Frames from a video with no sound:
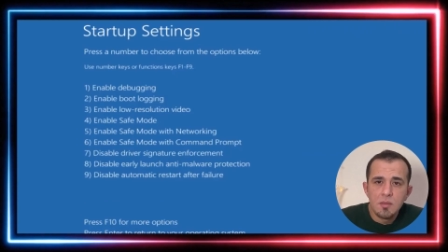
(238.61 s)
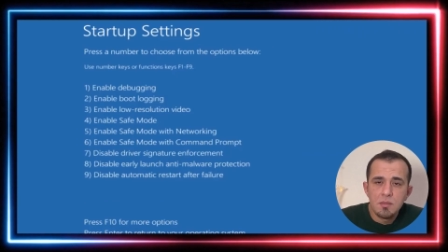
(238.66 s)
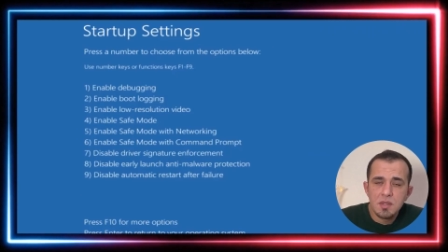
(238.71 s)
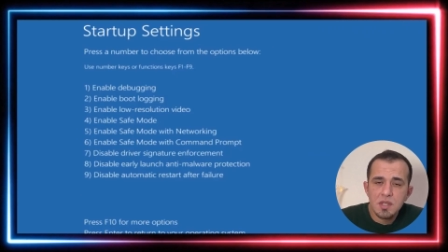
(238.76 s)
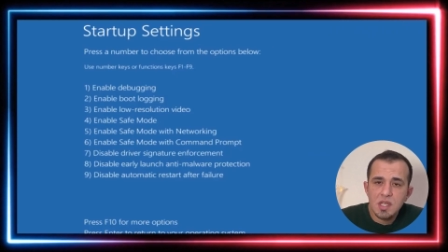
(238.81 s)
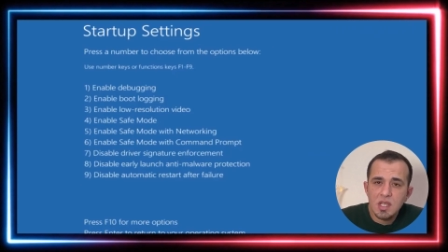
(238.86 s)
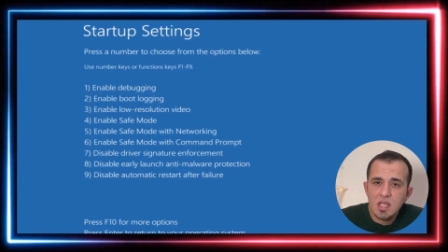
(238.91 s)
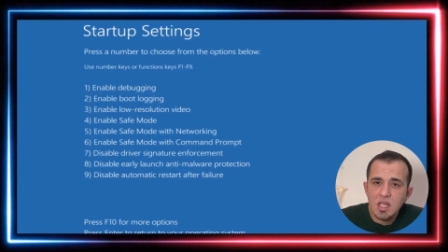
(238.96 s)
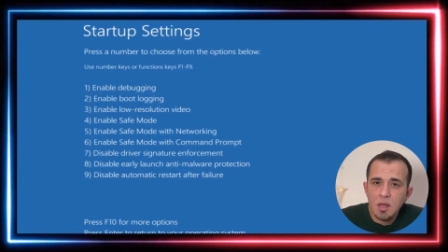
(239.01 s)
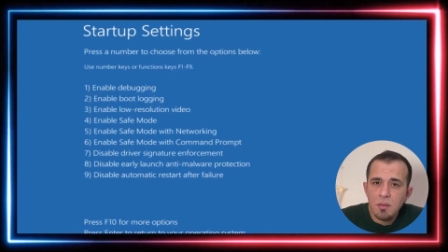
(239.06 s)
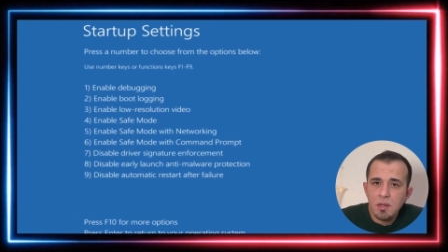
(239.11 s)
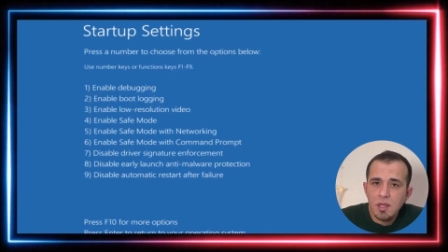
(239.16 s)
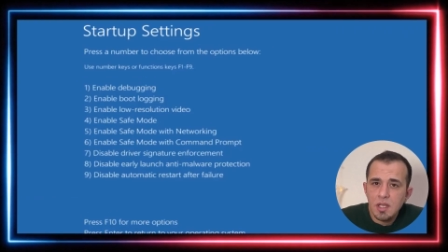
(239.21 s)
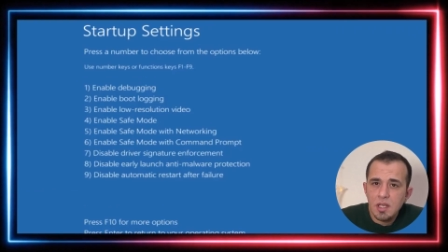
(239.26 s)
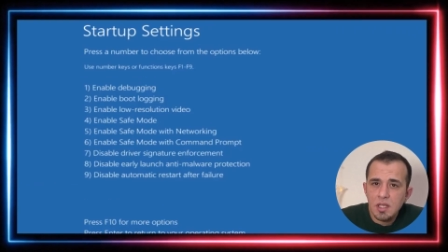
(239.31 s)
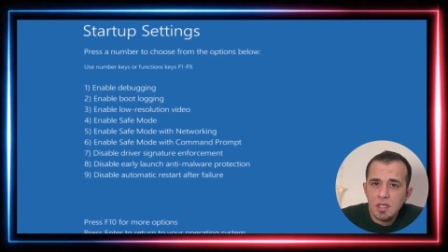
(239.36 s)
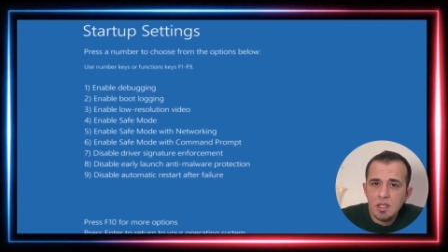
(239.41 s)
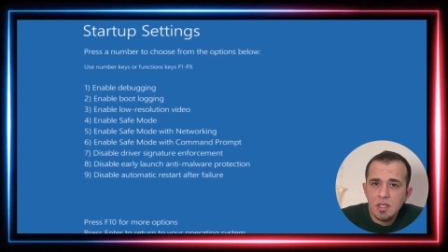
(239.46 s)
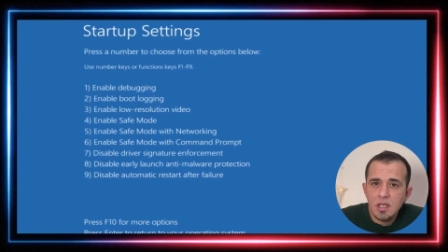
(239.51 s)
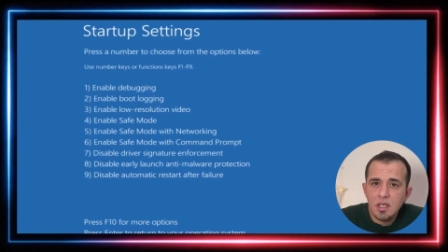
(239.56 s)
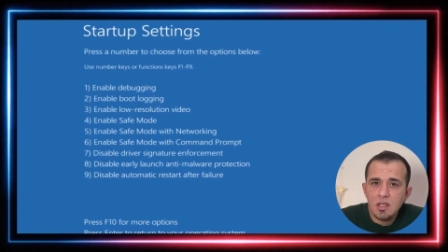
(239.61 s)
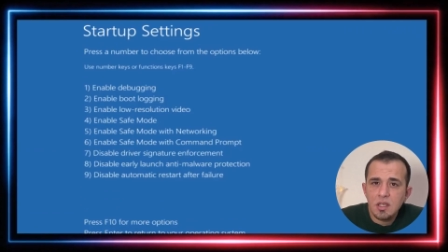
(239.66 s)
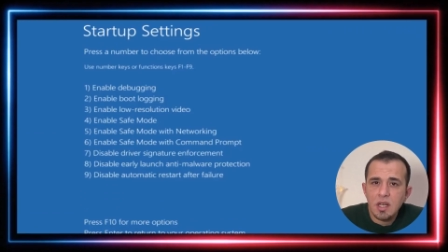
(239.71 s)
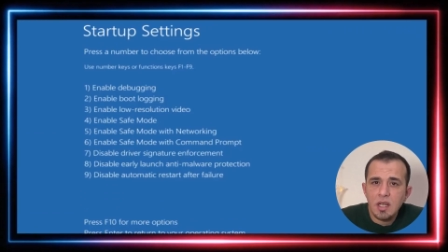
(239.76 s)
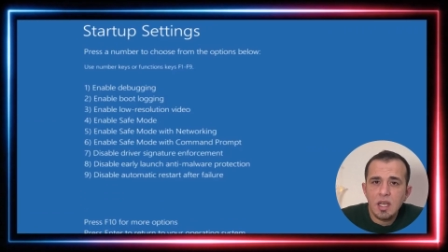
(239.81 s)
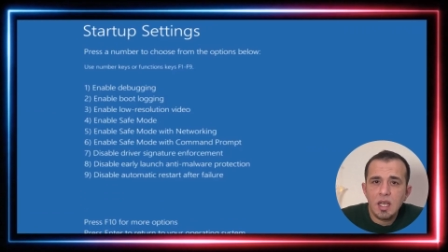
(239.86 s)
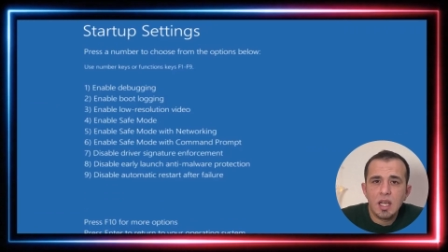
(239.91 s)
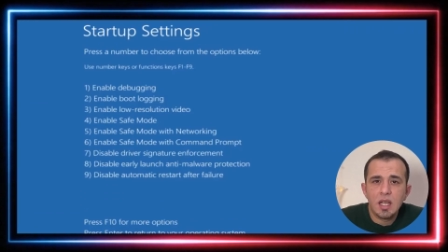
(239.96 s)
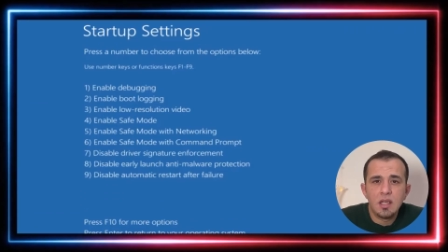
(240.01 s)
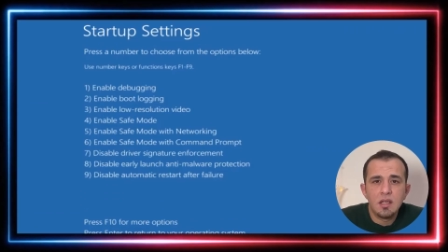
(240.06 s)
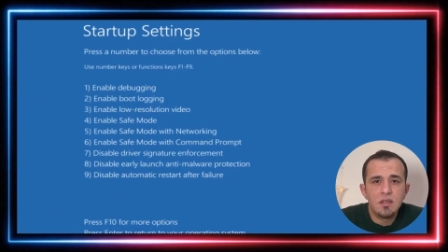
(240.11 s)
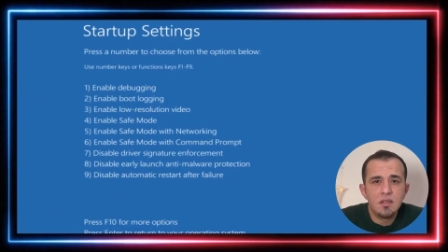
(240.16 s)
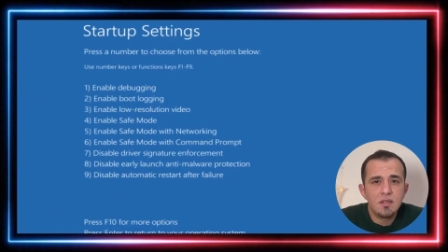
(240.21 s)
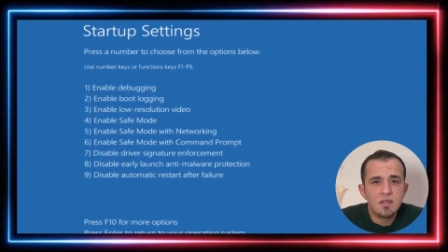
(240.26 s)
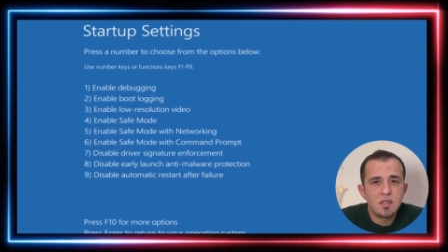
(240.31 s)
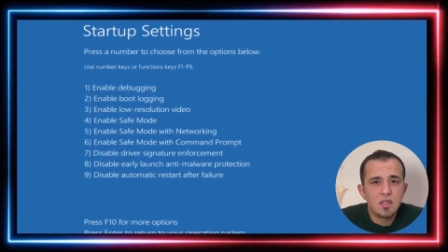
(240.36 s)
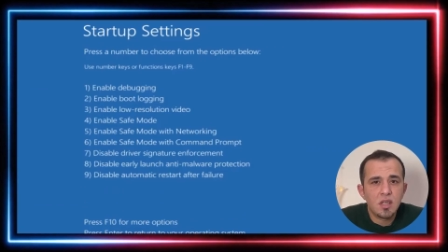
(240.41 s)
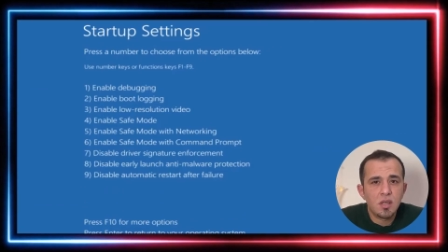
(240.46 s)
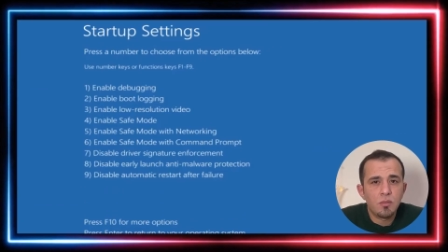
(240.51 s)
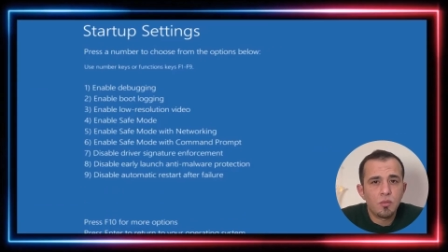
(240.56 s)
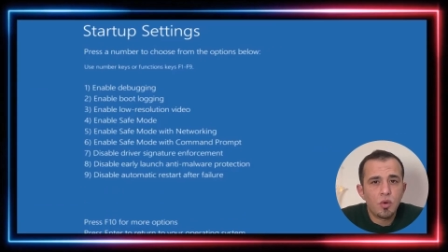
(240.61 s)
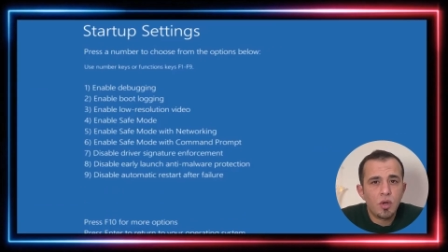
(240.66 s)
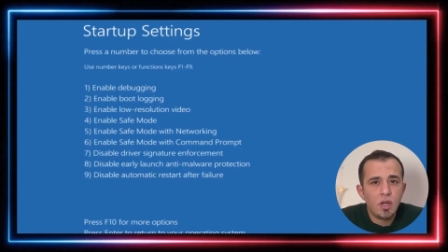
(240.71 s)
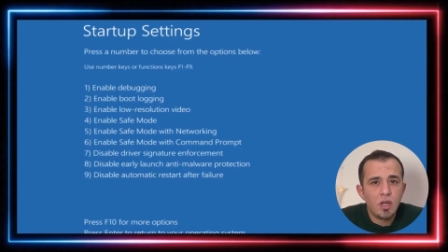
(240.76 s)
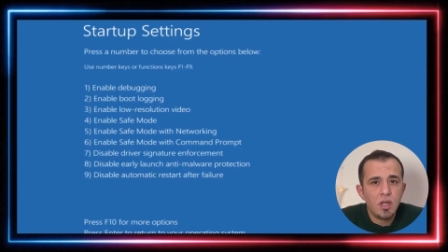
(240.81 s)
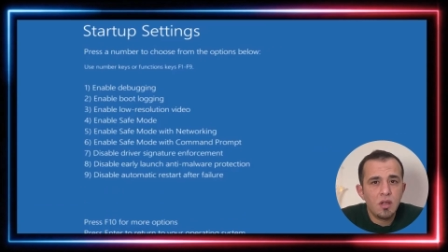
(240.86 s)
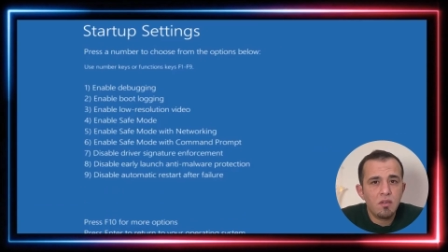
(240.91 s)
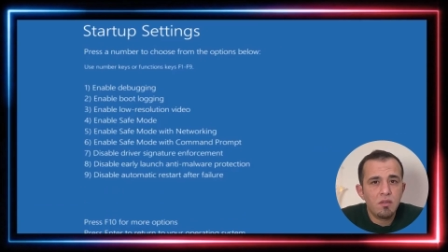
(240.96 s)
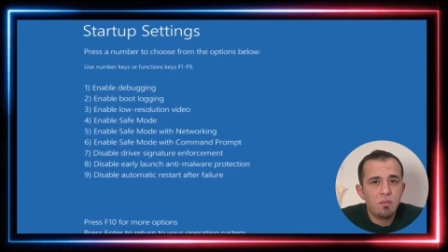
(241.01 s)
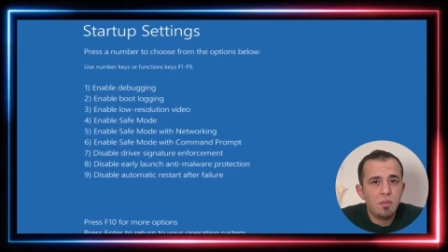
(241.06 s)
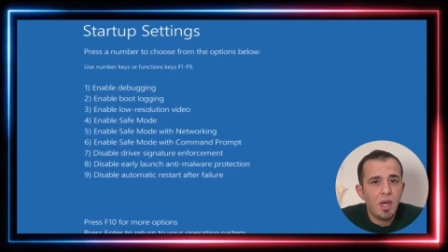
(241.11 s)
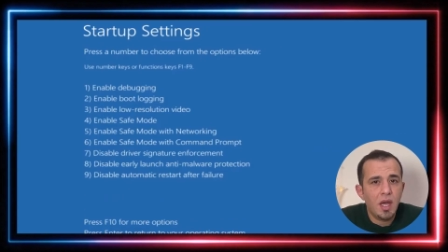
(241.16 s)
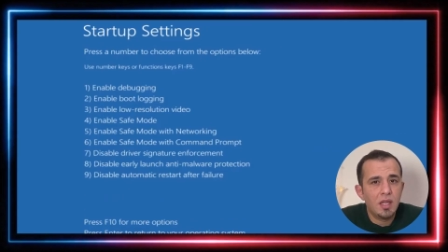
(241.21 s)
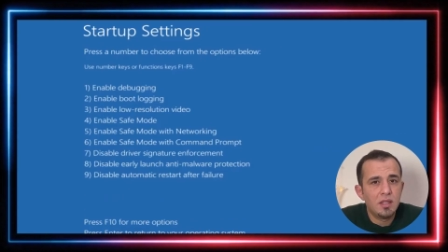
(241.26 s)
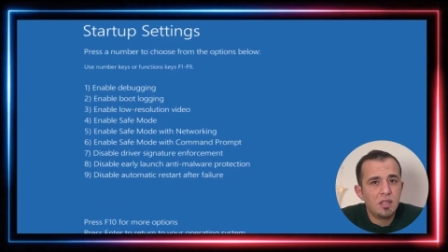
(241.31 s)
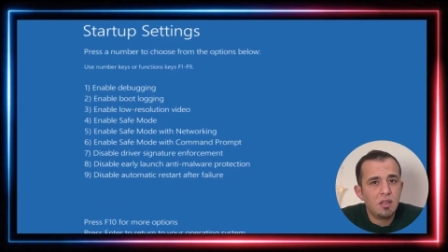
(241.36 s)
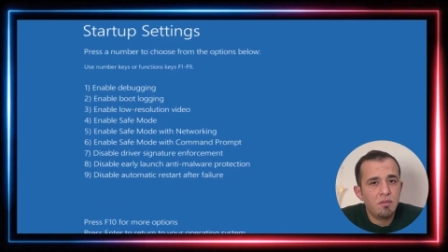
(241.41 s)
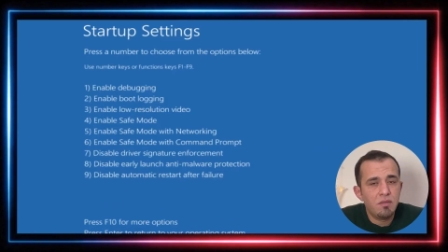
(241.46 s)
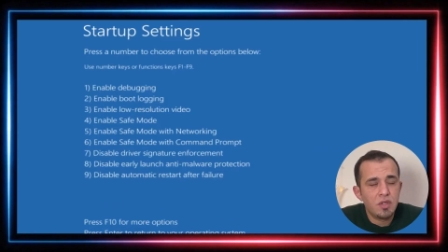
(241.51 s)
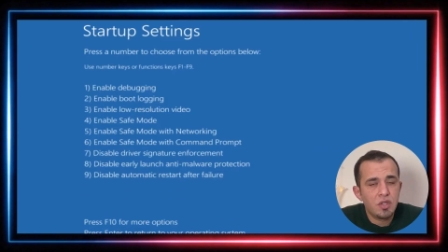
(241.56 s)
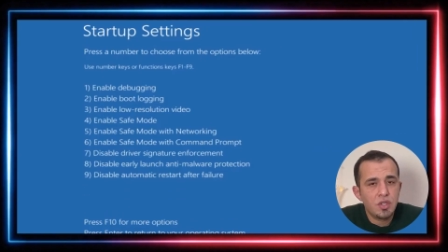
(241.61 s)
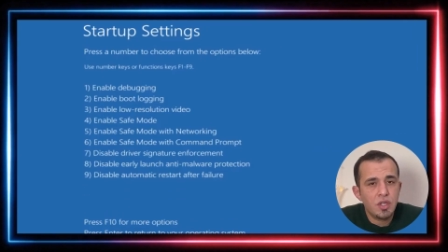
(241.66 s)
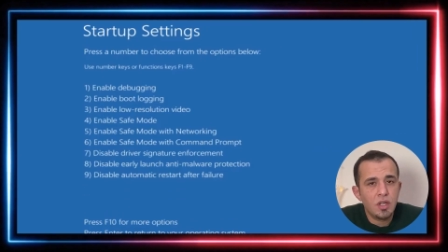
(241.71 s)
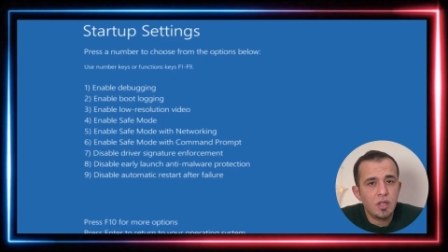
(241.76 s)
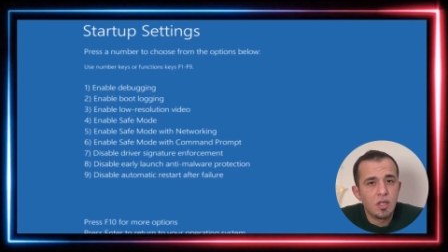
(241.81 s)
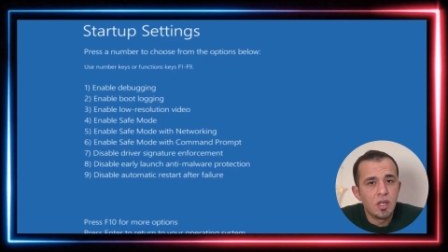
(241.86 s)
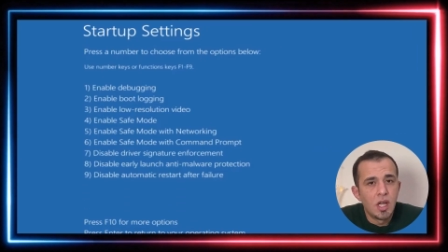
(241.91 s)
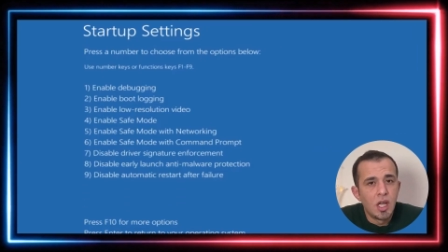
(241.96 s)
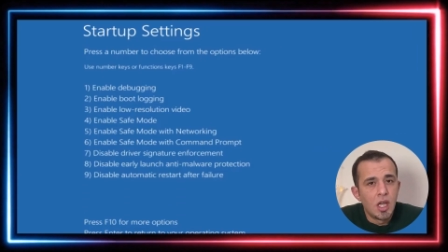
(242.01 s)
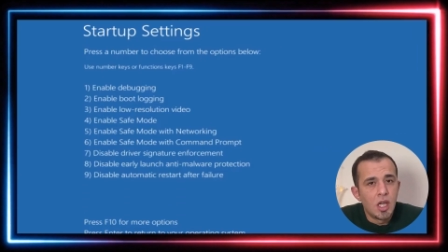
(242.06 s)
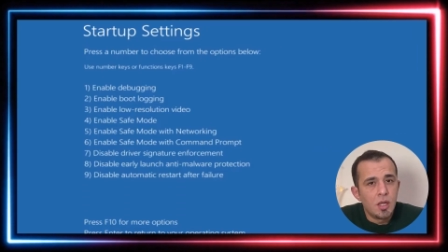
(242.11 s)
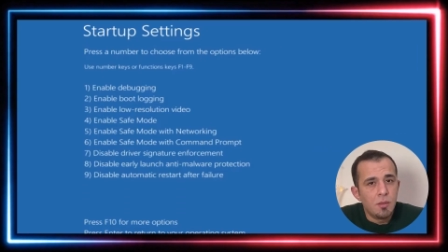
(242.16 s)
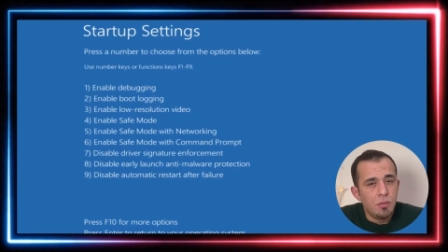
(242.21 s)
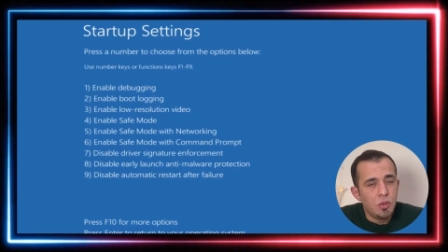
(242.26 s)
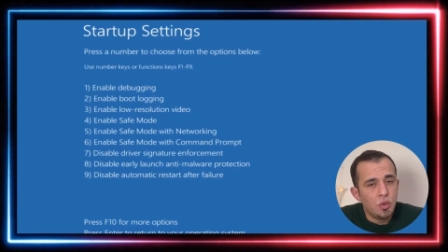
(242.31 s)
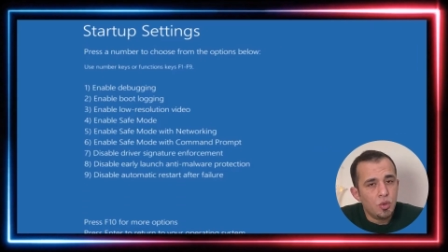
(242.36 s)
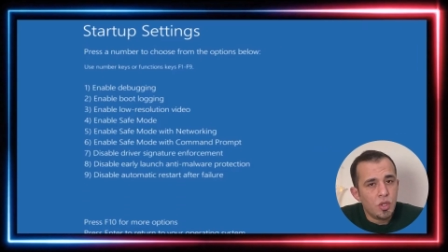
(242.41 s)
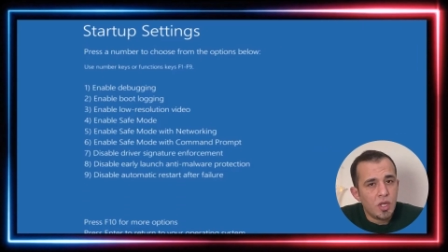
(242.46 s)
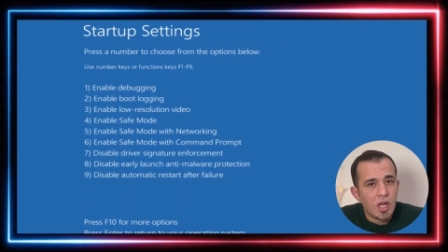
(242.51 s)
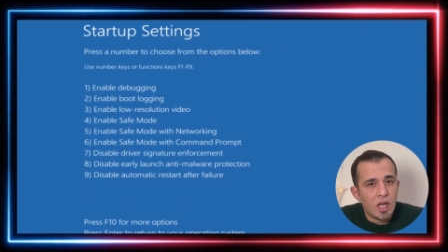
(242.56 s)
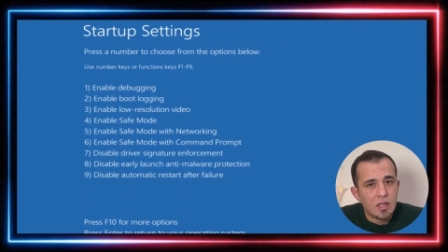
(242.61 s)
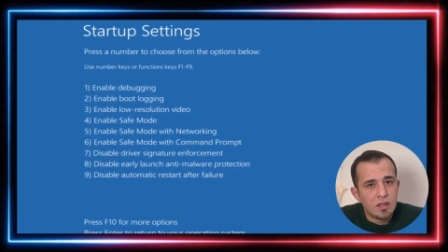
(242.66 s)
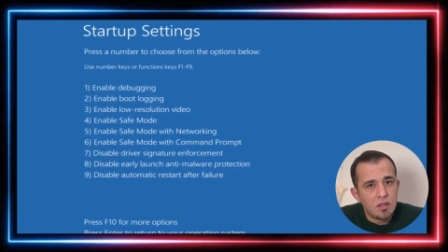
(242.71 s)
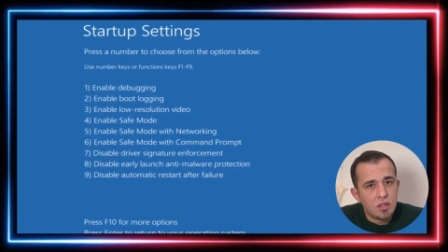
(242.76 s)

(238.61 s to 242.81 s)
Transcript: استخدام هالاعداد رح يخلي النظام واقف بحاله الفشل من دون اعاده